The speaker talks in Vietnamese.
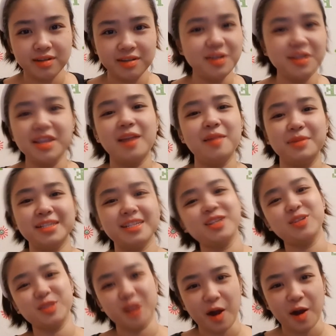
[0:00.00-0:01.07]
Đương nhiên là mình sẽ
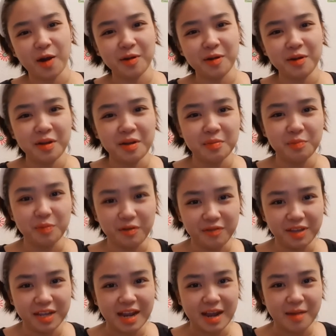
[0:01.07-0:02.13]
chọn chó Bởi
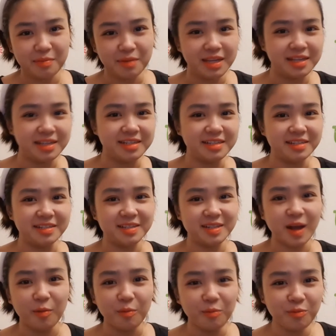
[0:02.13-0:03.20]
vì là mình
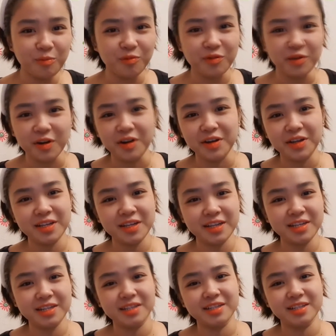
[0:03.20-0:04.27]
sống với
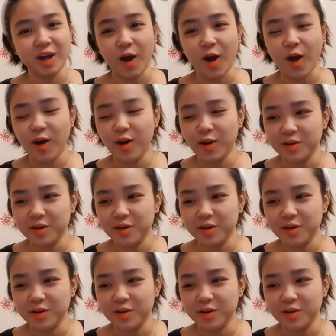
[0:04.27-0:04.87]
chó